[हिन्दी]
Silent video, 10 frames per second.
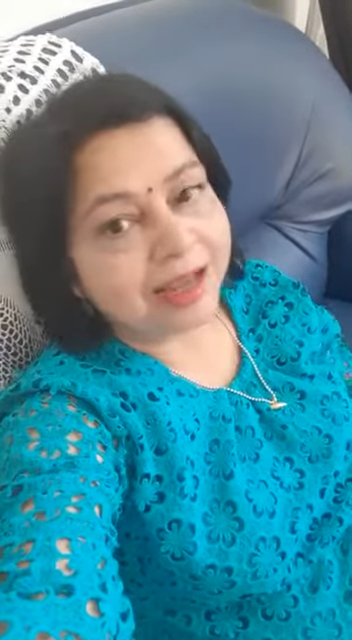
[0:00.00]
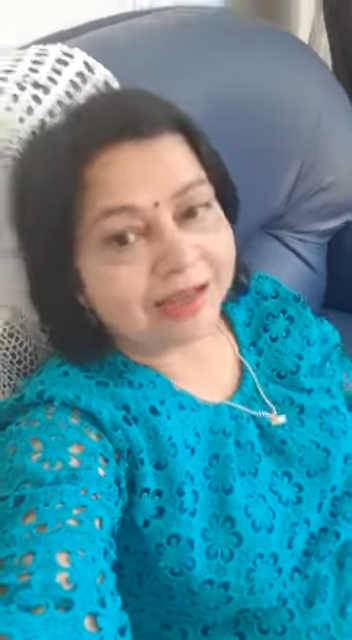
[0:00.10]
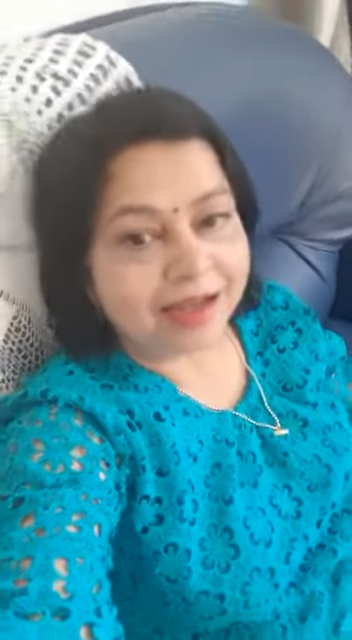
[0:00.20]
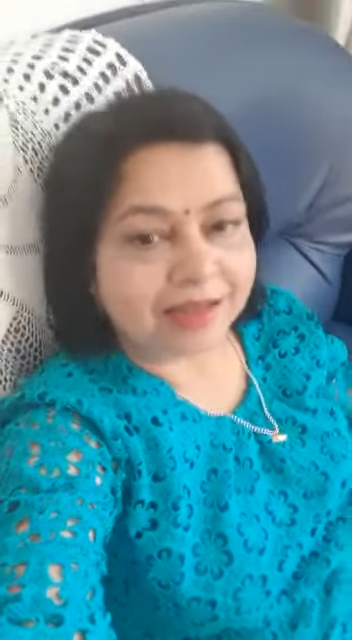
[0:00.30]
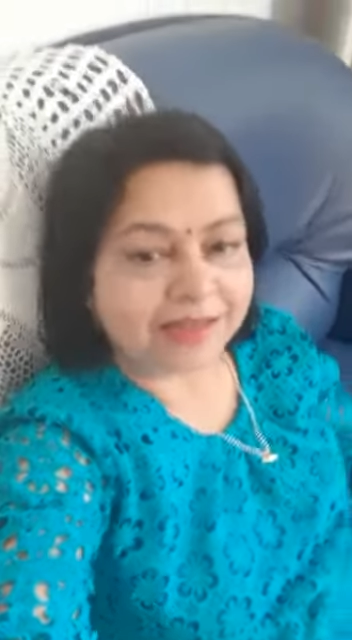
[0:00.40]

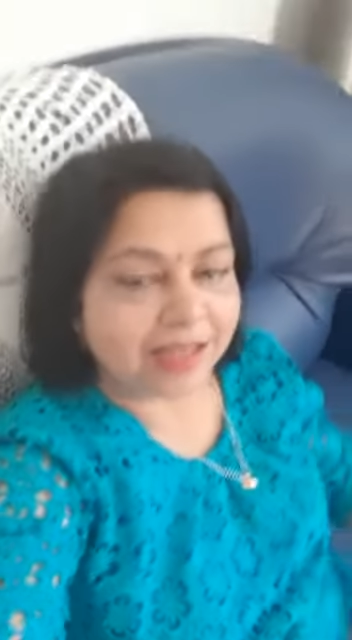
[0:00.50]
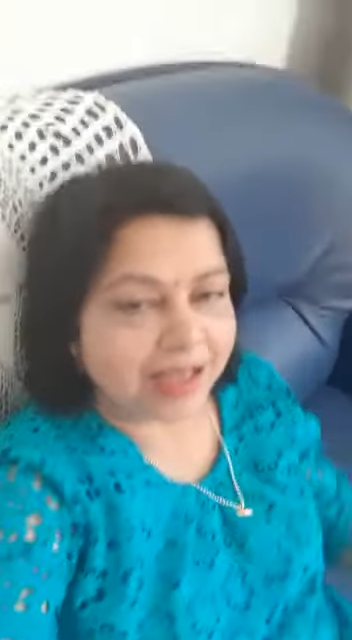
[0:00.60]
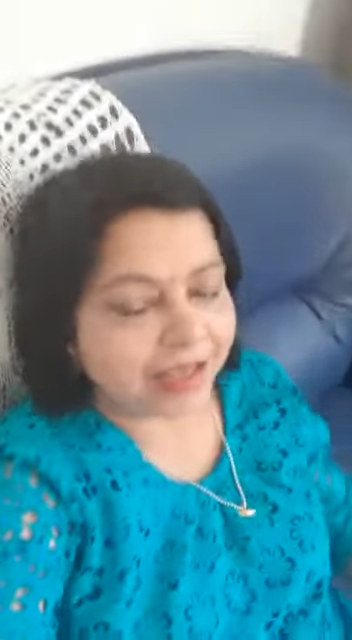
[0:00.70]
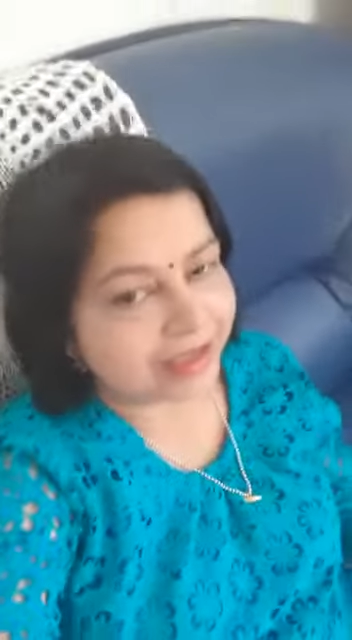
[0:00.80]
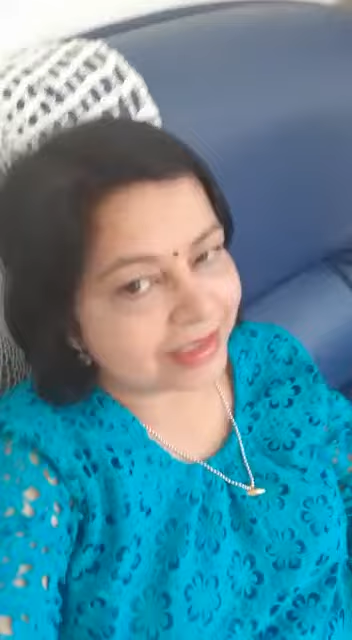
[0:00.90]
लगता
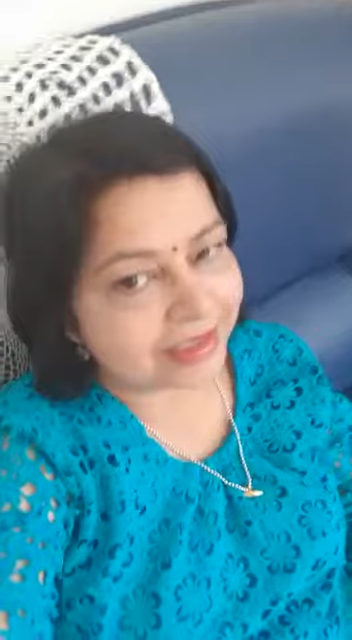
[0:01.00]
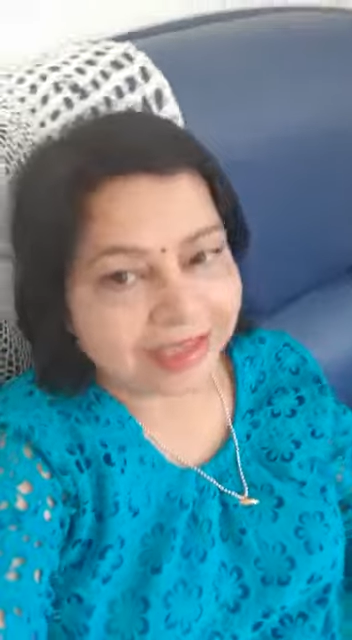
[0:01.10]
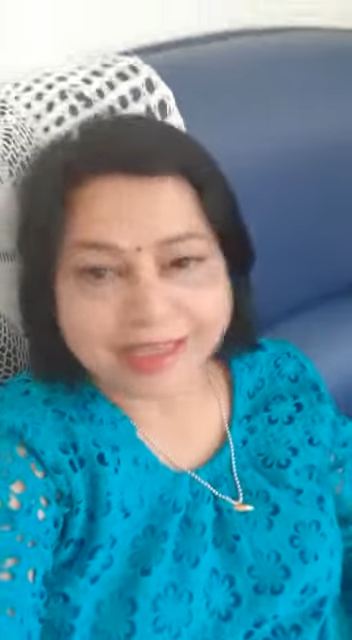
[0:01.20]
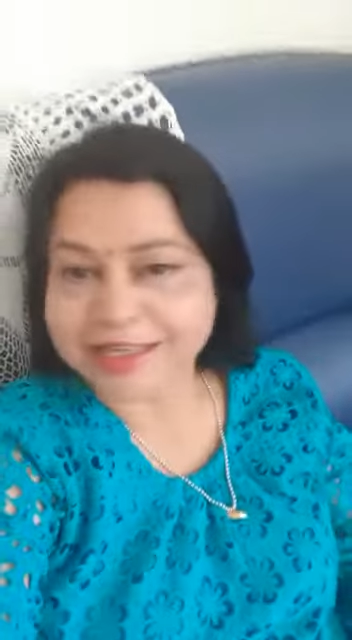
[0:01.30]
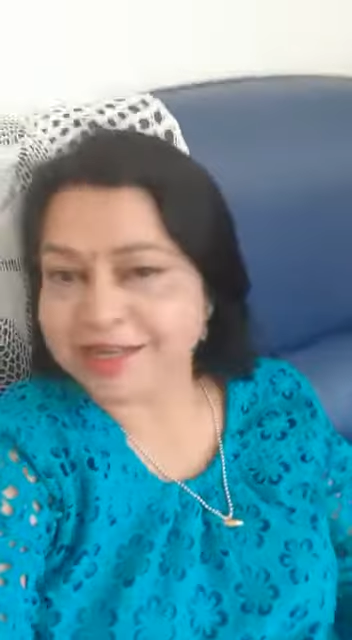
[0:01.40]
है कि
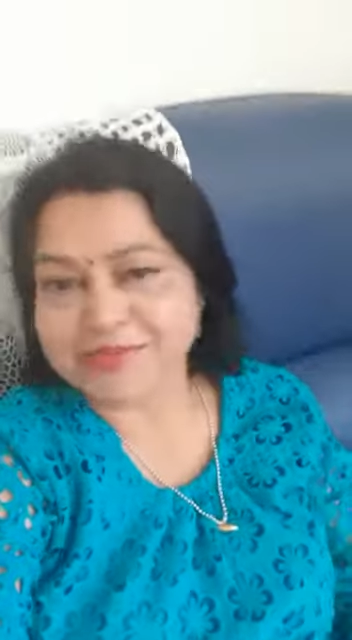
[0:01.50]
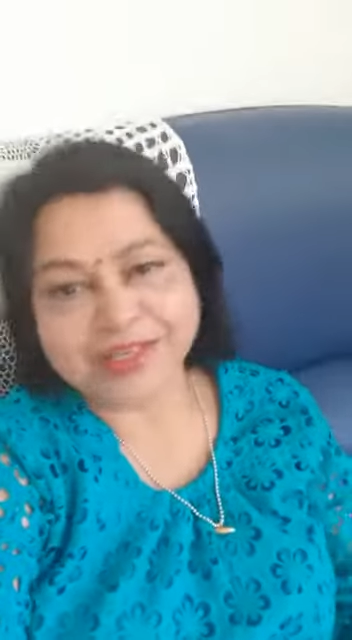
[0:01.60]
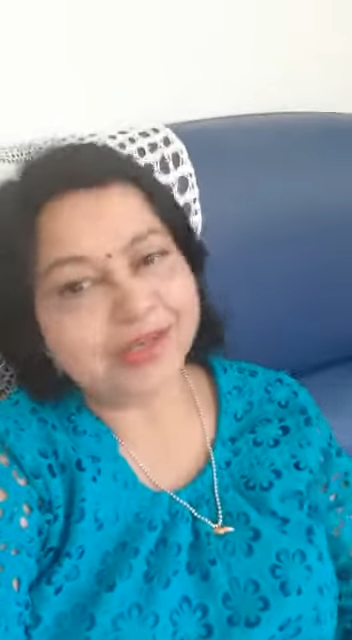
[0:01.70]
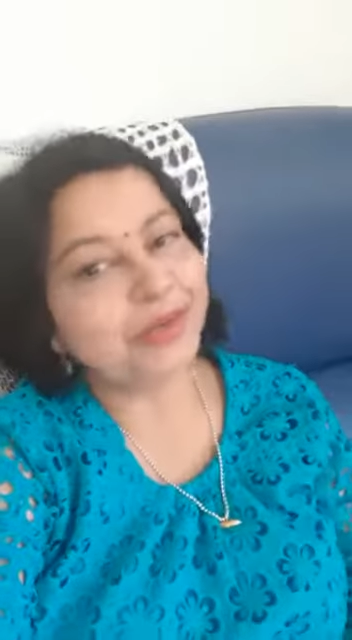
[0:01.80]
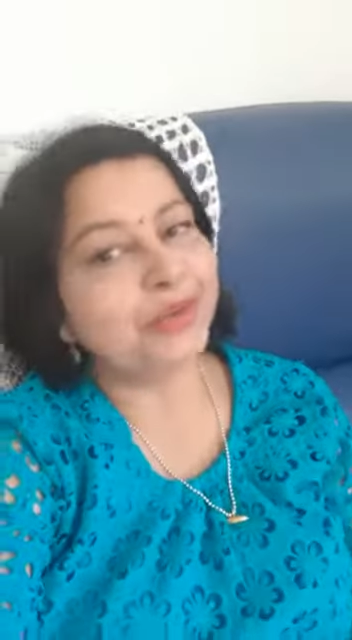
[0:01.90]
कभी
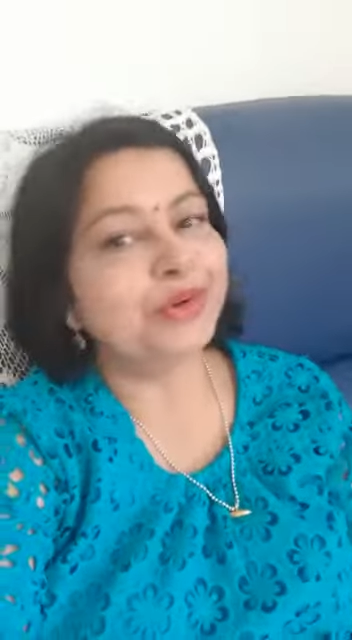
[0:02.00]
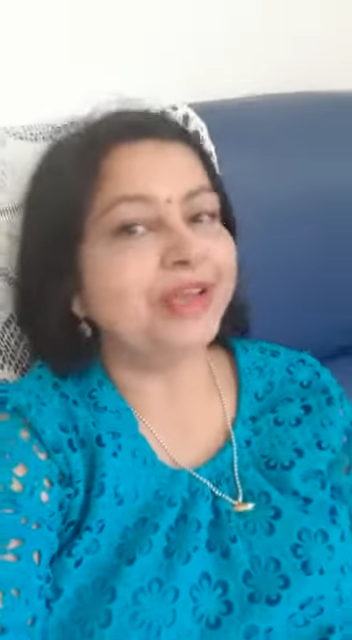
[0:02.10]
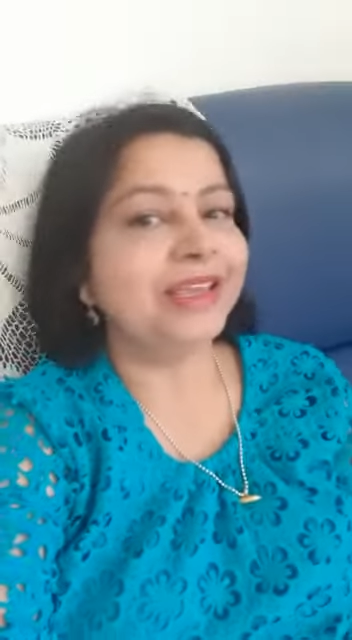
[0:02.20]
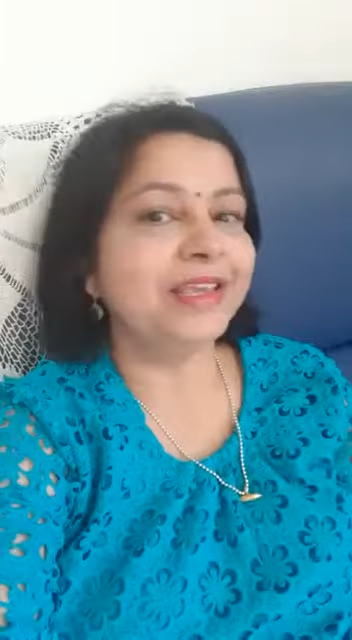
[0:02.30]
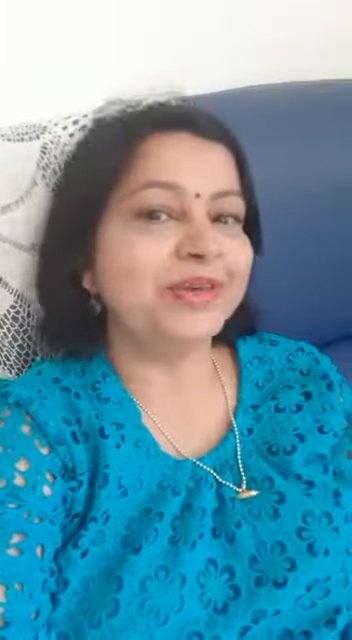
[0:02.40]
हो
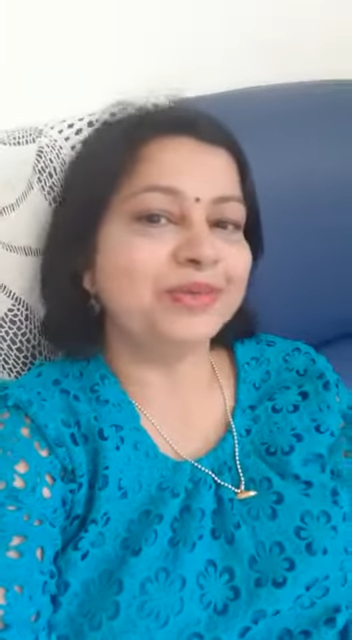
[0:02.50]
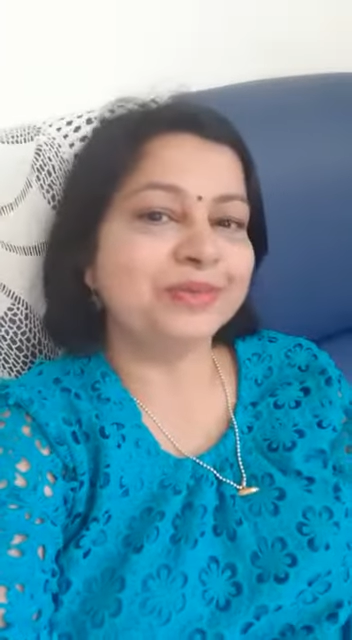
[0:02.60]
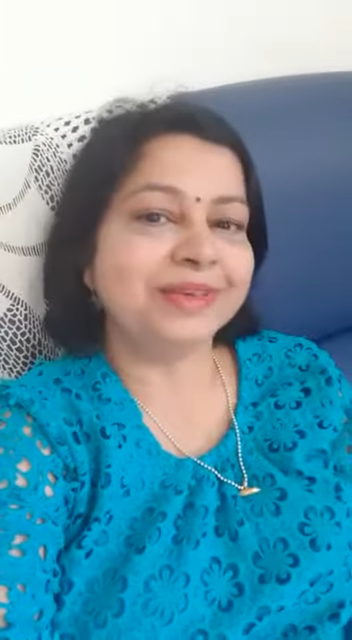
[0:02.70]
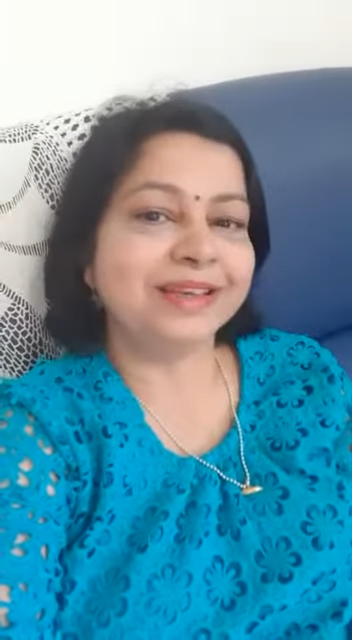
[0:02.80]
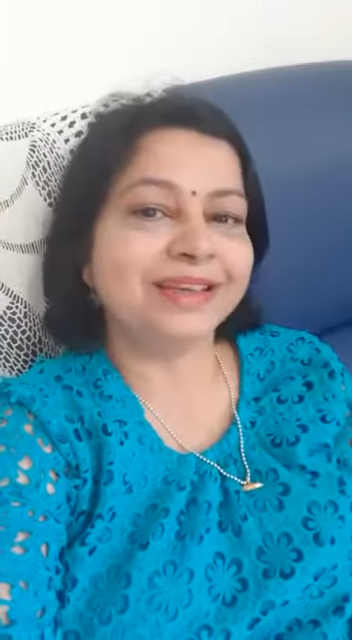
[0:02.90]
गई हूँ
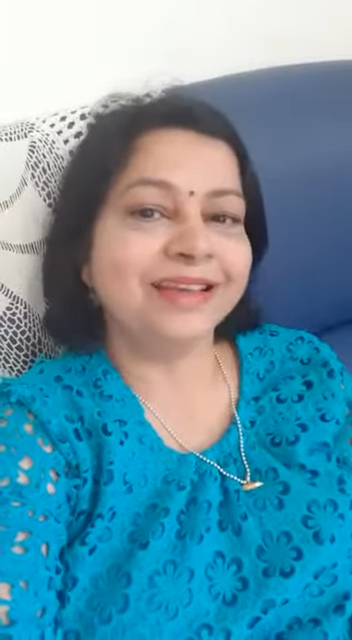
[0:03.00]
मैं